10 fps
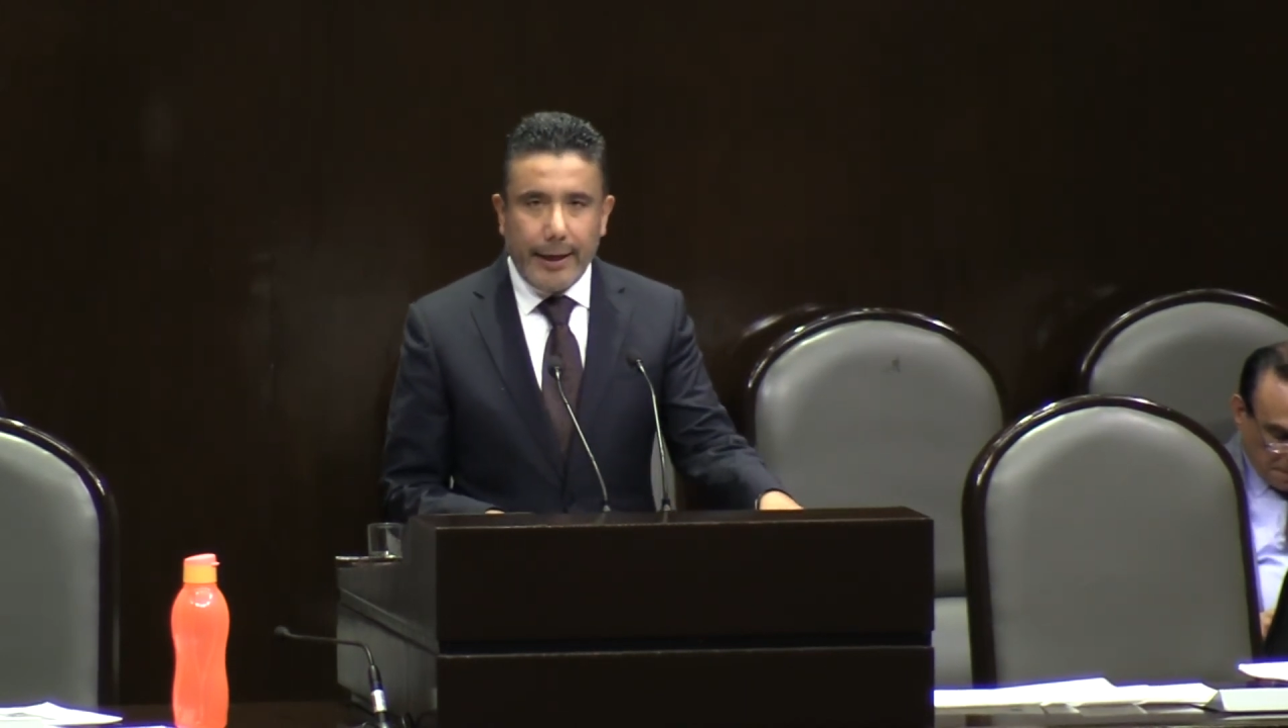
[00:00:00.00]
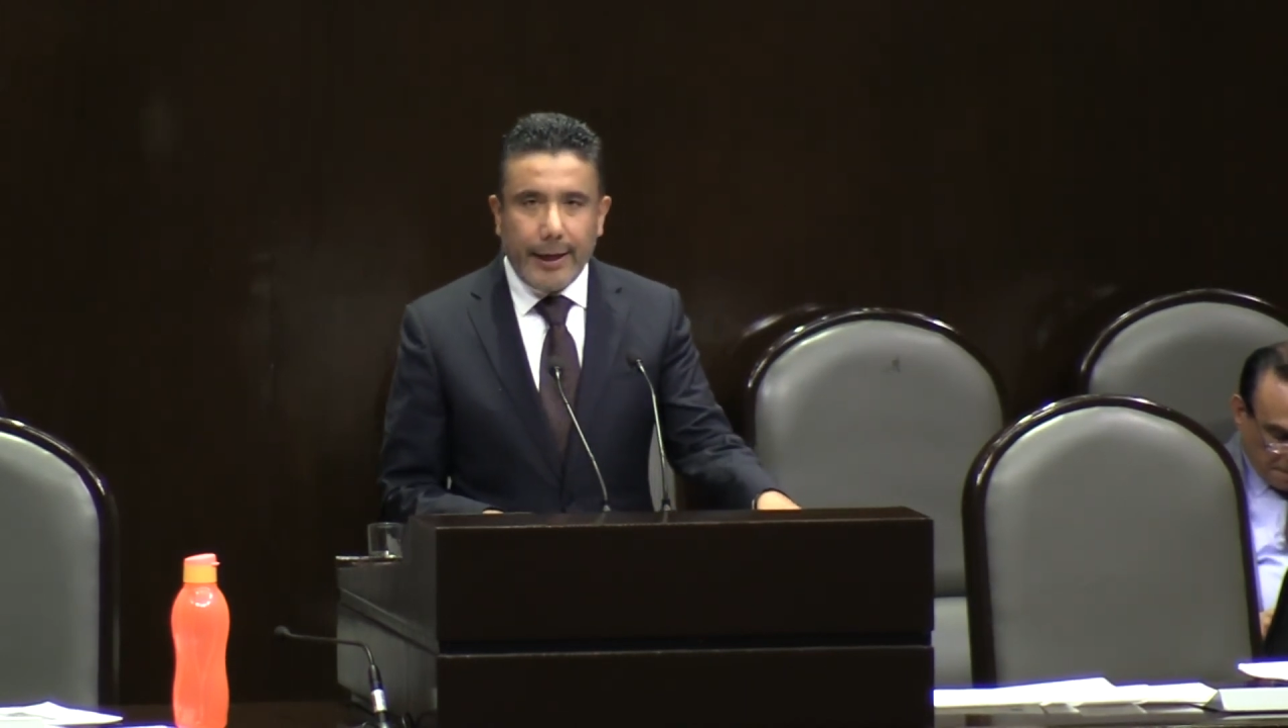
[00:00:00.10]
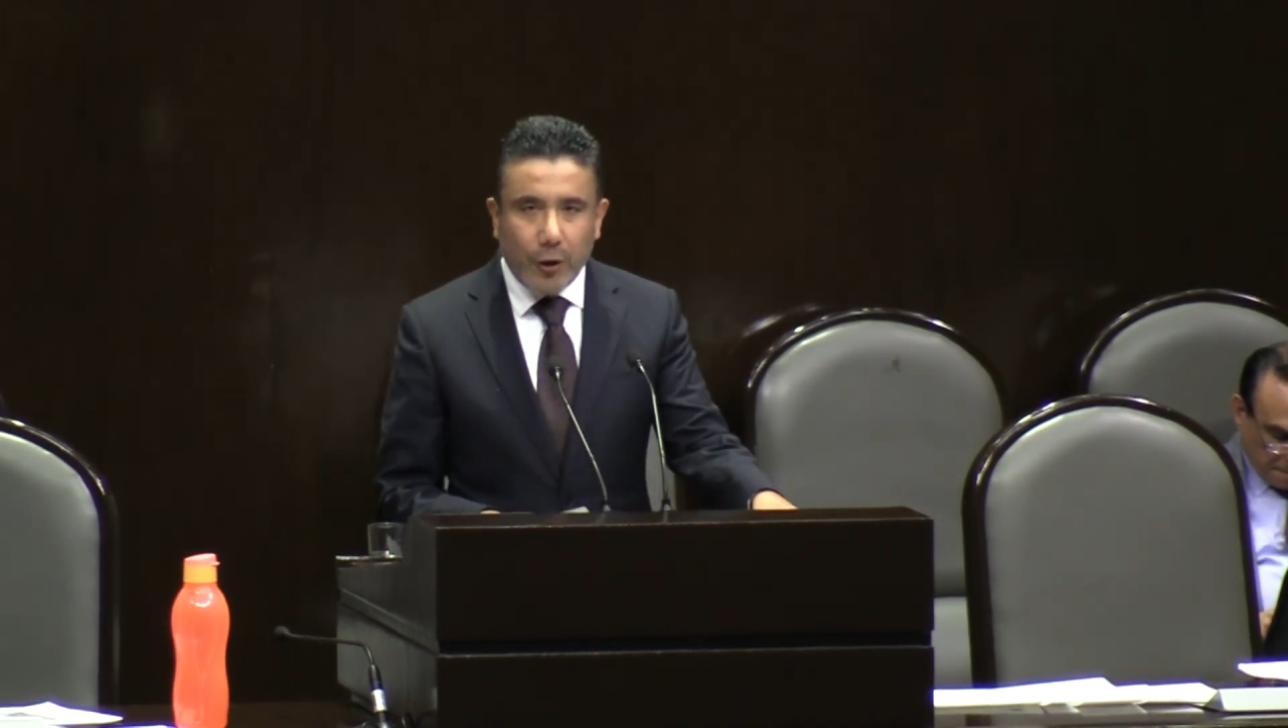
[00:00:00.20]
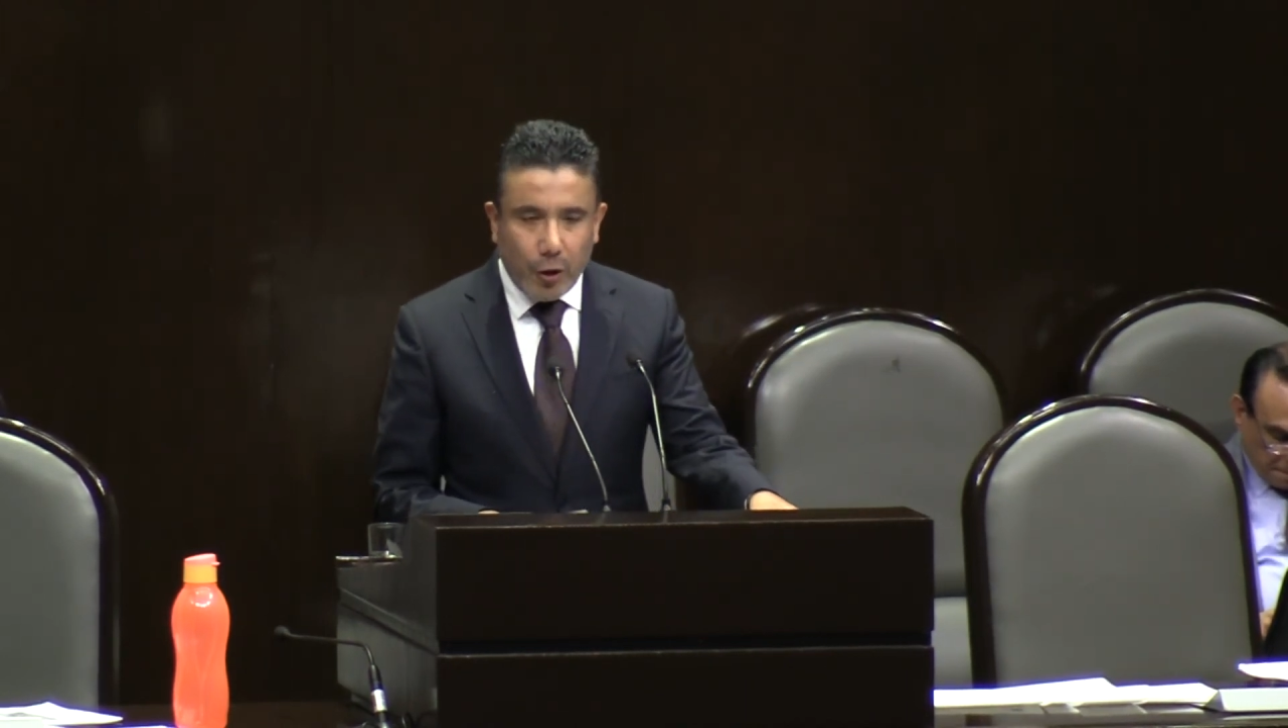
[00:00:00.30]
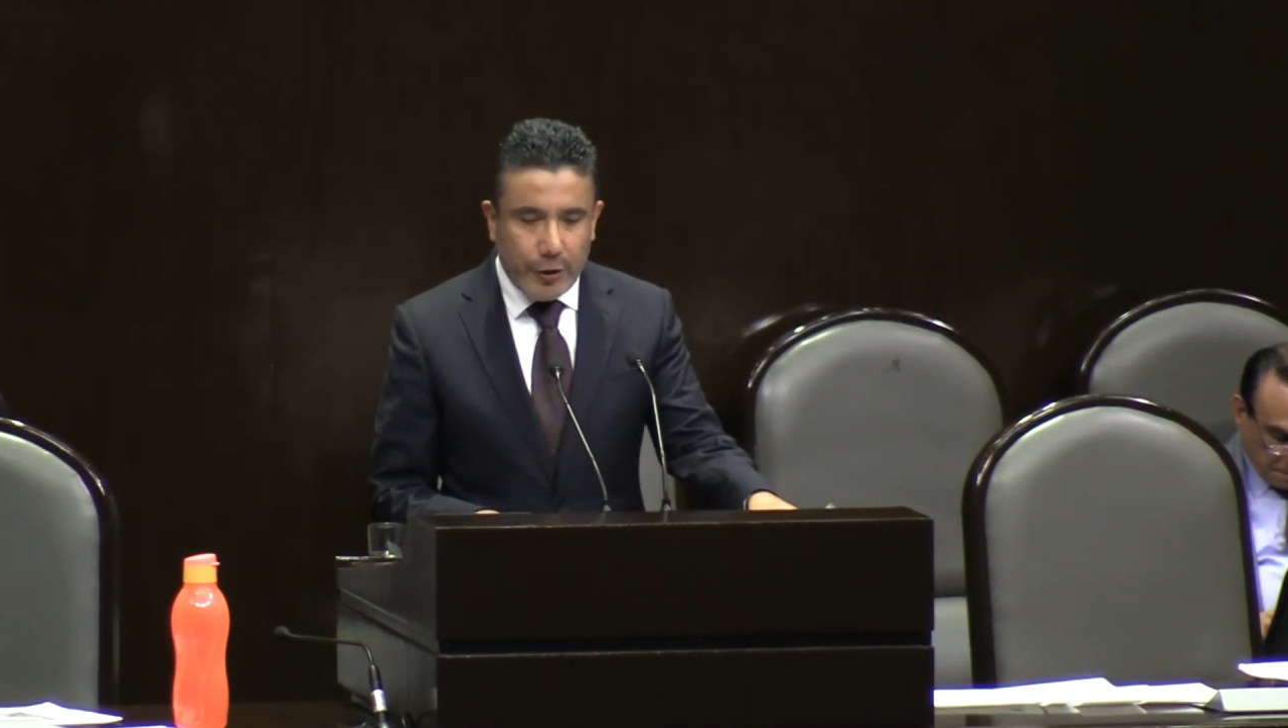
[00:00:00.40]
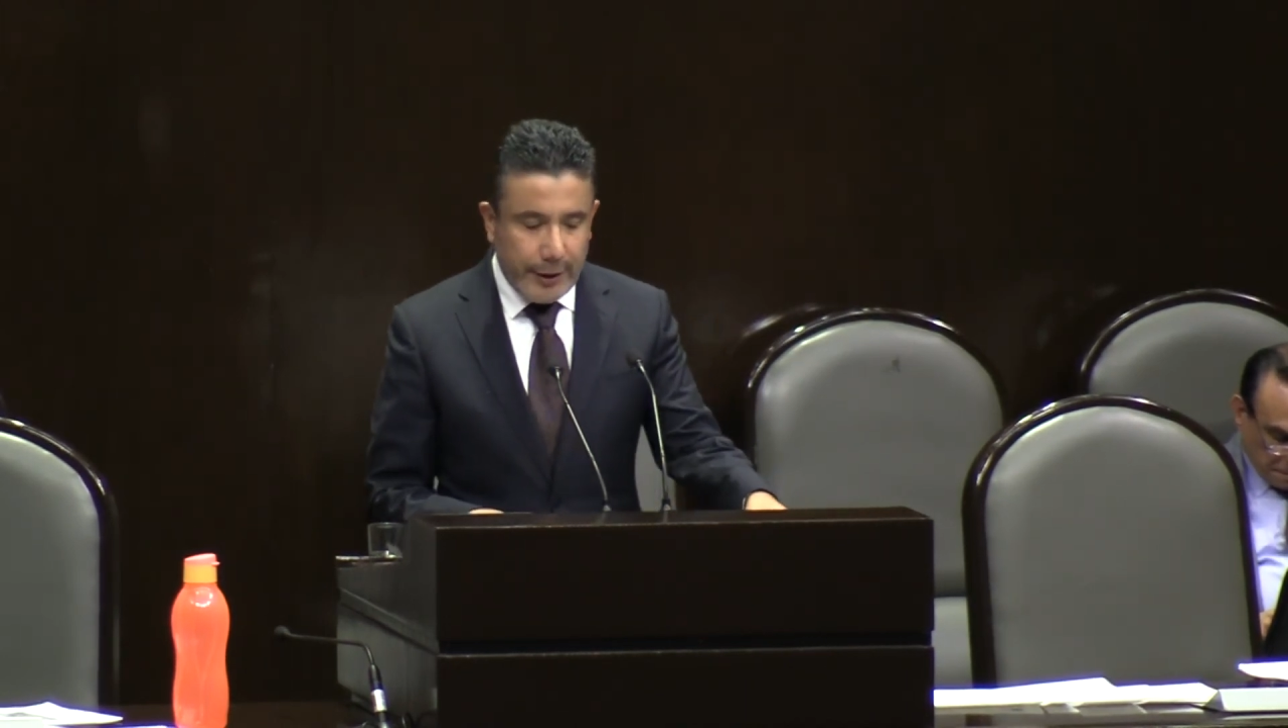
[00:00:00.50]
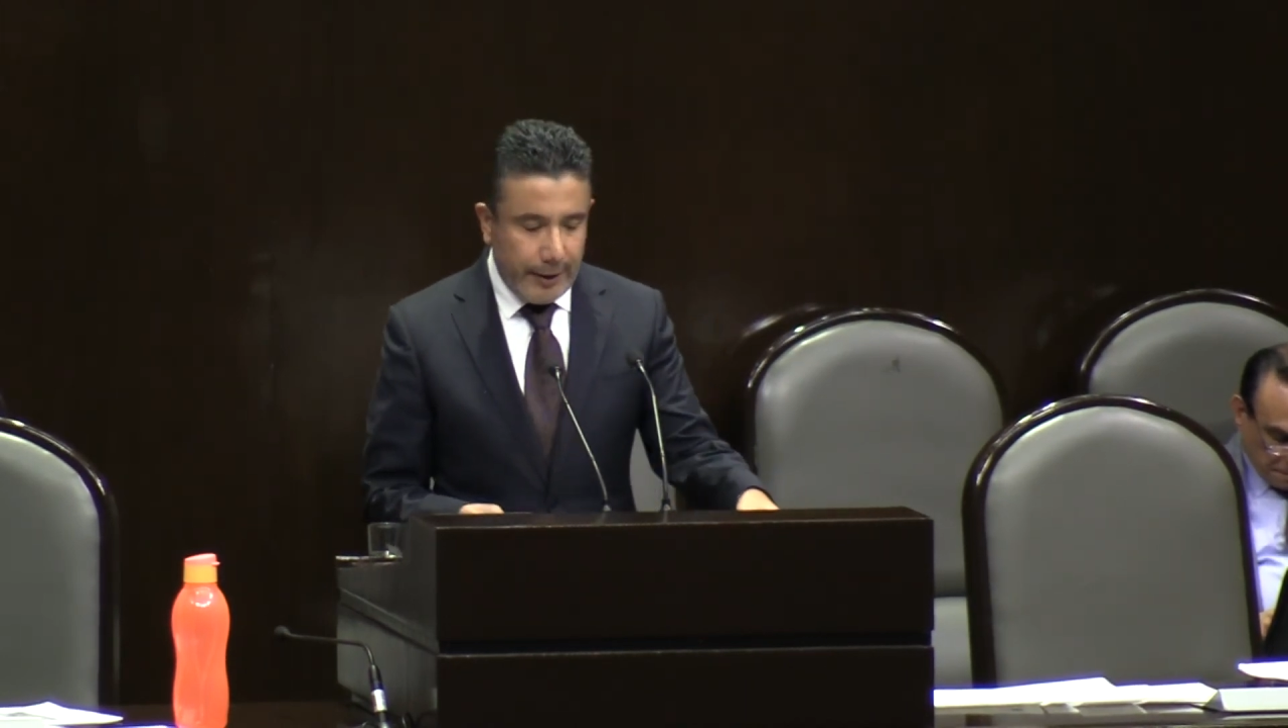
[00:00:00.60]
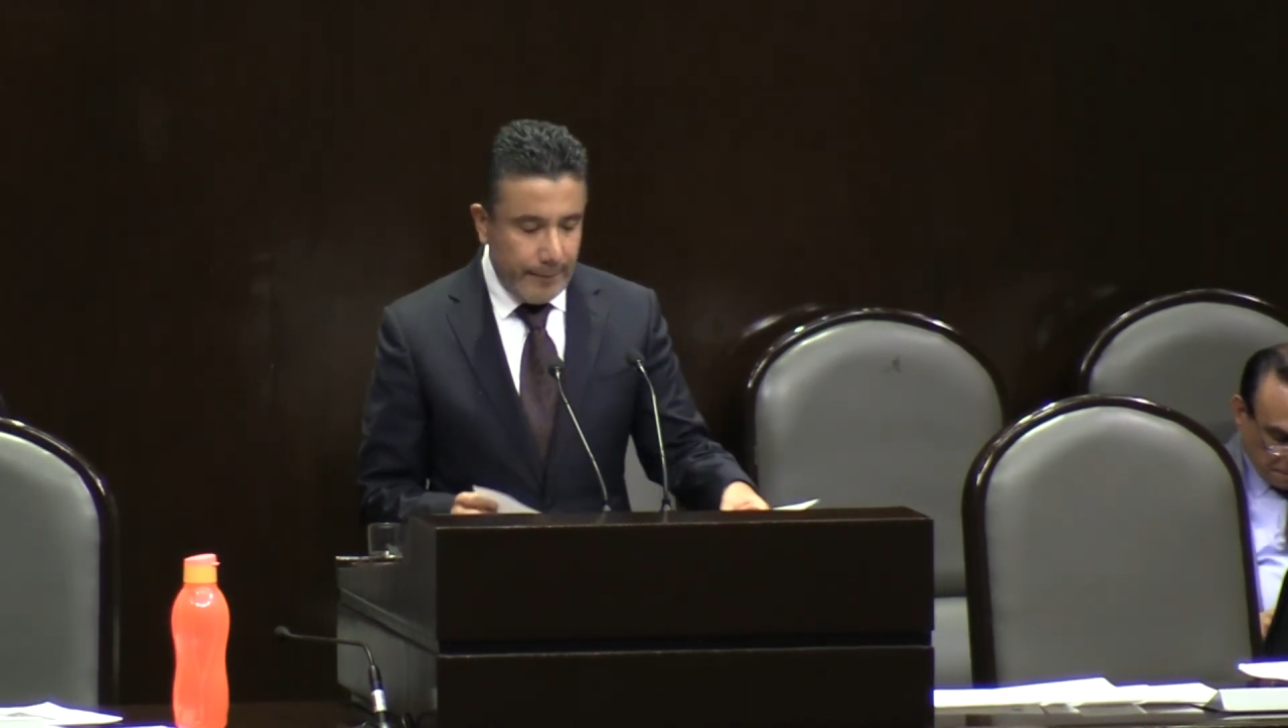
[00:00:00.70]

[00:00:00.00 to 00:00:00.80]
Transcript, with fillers: en contra.